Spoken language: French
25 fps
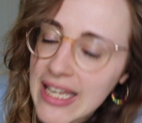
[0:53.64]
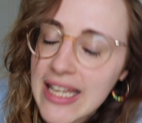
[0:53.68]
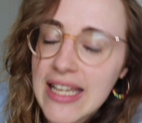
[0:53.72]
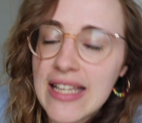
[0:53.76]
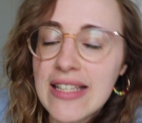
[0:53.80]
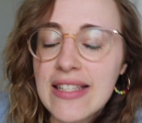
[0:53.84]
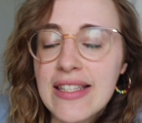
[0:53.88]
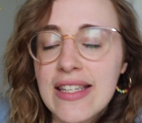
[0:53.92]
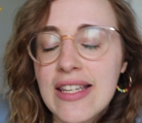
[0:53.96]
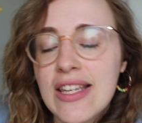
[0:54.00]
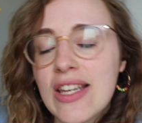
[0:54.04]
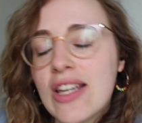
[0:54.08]
et
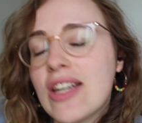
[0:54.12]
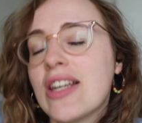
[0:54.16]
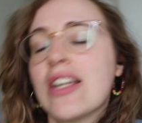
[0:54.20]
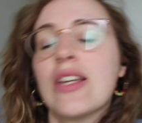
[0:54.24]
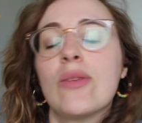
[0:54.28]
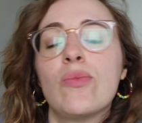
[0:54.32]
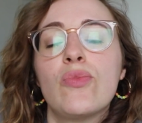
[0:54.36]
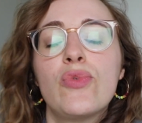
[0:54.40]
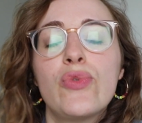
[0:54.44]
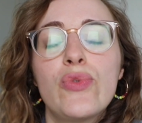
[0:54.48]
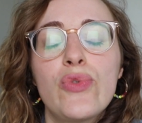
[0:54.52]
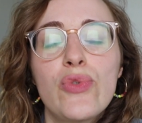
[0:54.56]
essayer de
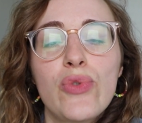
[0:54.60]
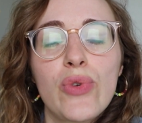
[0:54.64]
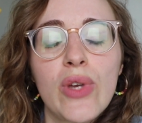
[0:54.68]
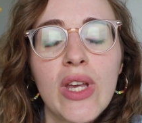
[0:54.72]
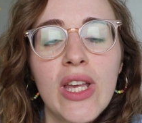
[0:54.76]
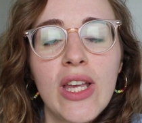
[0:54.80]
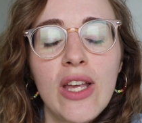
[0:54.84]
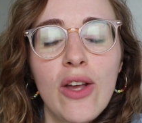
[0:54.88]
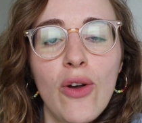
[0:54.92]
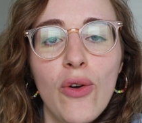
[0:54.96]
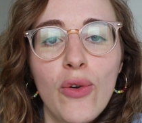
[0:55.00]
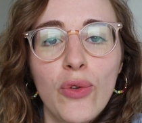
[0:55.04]
les
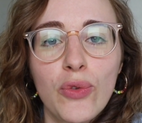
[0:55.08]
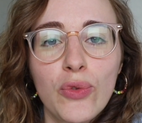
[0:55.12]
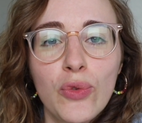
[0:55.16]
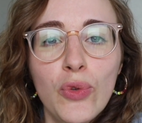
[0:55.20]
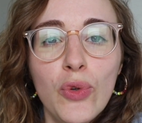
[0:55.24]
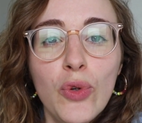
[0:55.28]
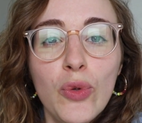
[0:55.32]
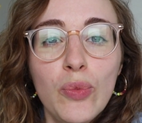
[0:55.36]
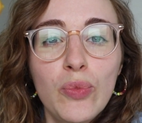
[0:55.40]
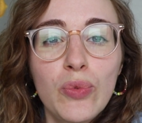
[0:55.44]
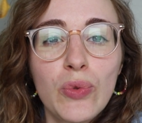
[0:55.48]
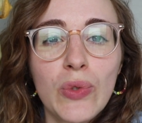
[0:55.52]
bouturer en
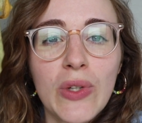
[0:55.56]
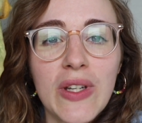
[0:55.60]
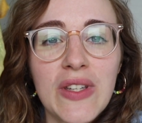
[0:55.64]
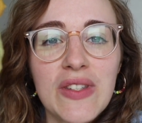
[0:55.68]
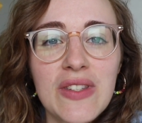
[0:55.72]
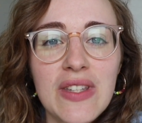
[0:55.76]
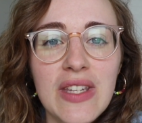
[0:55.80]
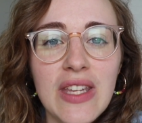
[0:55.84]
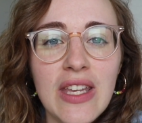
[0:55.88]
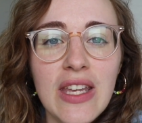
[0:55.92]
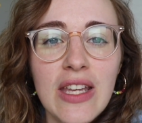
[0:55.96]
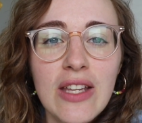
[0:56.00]
eau pour
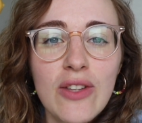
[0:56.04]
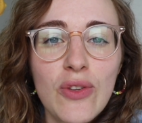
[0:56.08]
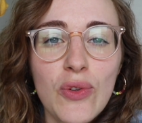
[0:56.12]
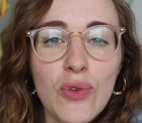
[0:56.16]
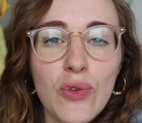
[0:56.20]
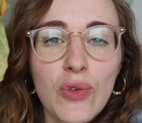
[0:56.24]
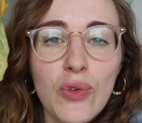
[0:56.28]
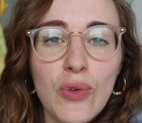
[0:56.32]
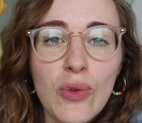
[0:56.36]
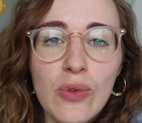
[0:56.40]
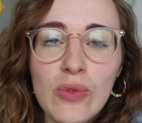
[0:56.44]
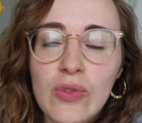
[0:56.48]
essayer
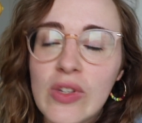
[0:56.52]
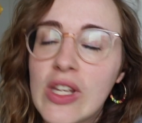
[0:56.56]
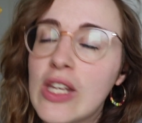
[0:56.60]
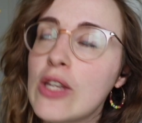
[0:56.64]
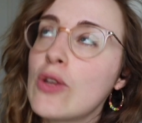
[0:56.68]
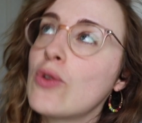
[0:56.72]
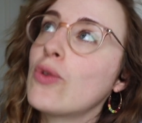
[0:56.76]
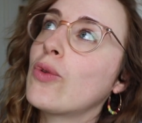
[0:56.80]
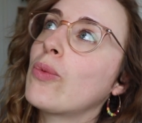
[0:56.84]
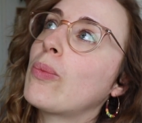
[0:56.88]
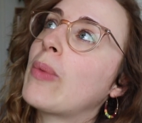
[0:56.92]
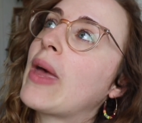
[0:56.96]
d'en
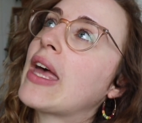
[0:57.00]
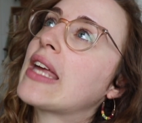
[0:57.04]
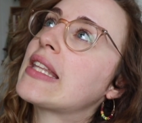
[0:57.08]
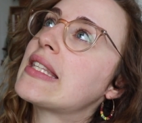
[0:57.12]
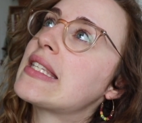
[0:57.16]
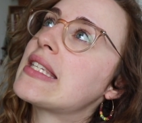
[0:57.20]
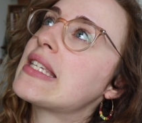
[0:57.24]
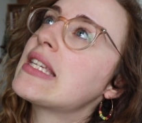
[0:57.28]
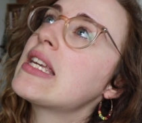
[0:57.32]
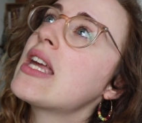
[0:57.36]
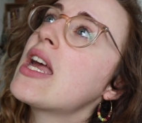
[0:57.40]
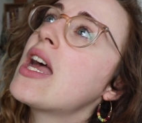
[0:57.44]
sauver une
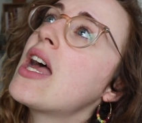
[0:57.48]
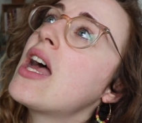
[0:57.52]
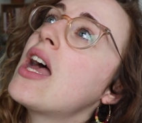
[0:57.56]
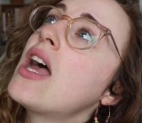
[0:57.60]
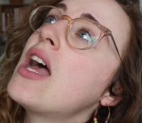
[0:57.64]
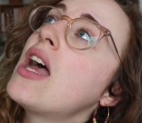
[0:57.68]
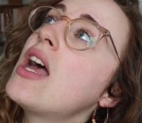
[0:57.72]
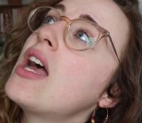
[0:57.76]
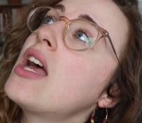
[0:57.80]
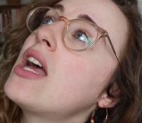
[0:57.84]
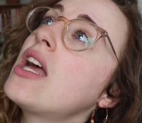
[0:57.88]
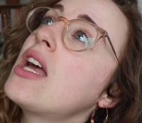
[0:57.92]
partie.
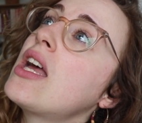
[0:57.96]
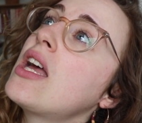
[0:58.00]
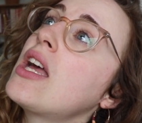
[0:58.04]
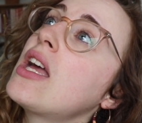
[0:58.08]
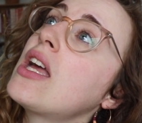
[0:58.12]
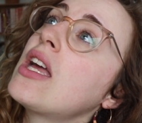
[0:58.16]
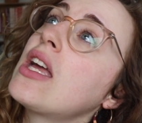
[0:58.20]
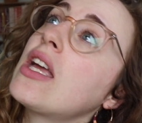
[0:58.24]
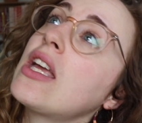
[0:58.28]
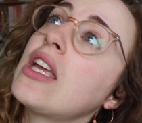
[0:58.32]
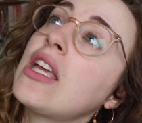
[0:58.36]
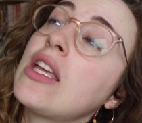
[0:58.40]

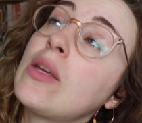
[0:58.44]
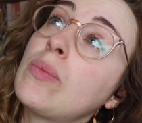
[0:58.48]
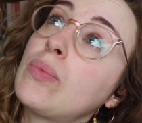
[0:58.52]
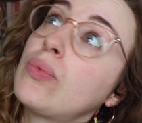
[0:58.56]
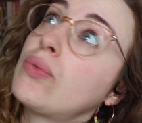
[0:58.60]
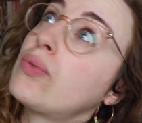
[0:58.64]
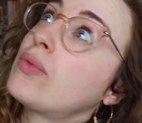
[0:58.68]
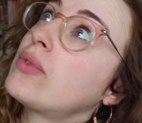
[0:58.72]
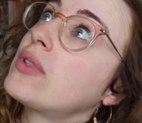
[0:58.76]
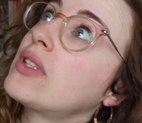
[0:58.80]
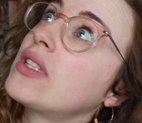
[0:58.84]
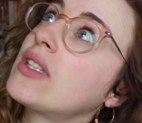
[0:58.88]
Et
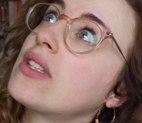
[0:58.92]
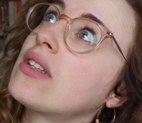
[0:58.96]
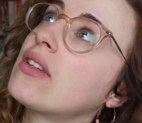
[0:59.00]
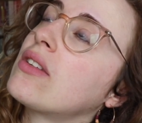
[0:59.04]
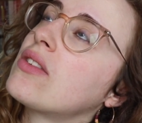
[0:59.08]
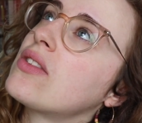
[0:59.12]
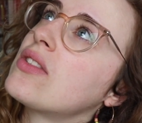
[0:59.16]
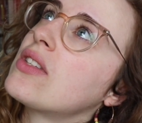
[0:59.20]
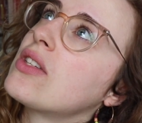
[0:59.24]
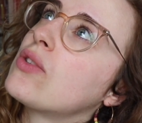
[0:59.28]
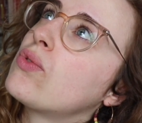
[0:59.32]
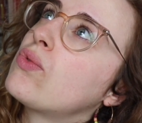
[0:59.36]
puis
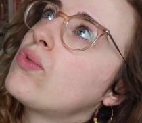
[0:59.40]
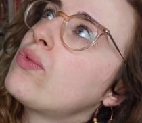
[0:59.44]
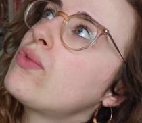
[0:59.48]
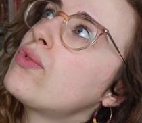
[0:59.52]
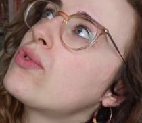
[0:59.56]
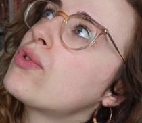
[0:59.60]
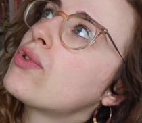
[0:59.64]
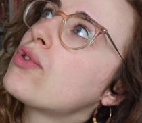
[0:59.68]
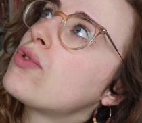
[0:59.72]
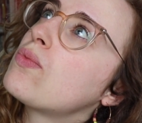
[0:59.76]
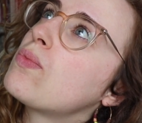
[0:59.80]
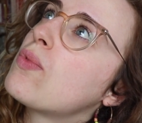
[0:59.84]
euh, c'est tout
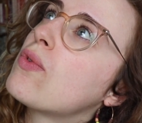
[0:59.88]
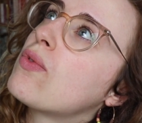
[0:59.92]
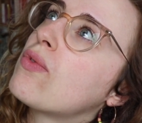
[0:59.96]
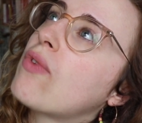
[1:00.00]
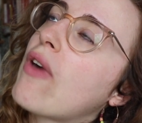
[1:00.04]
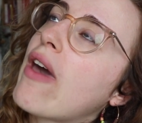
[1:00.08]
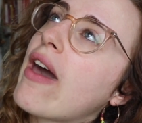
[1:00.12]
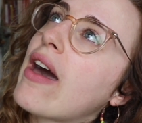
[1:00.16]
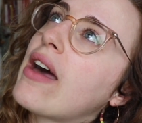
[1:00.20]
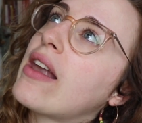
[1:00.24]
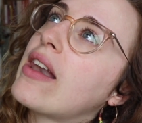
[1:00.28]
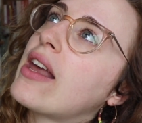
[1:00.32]
ce que je peux
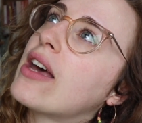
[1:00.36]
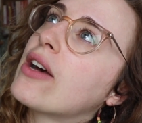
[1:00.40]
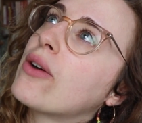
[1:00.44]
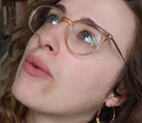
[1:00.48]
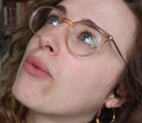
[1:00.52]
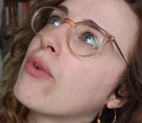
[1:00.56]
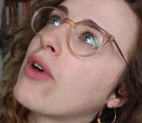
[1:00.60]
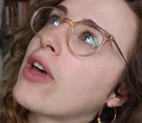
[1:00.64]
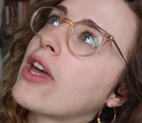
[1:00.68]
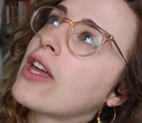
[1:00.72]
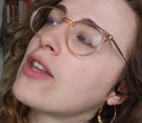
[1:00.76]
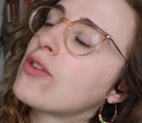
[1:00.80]
faire là
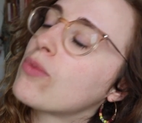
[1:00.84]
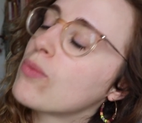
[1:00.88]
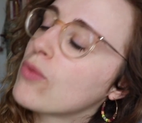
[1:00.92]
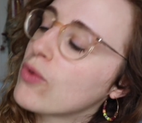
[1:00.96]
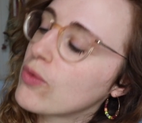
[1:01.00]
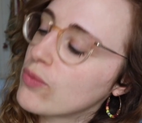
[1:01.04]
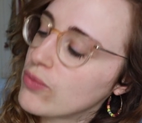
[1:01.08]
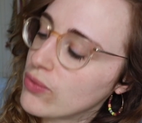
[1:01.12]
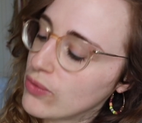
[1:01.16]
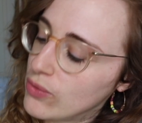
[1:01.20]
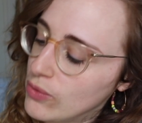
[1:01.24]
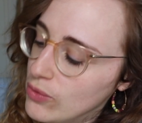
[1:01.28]

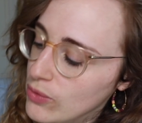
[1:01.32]
concrètement pour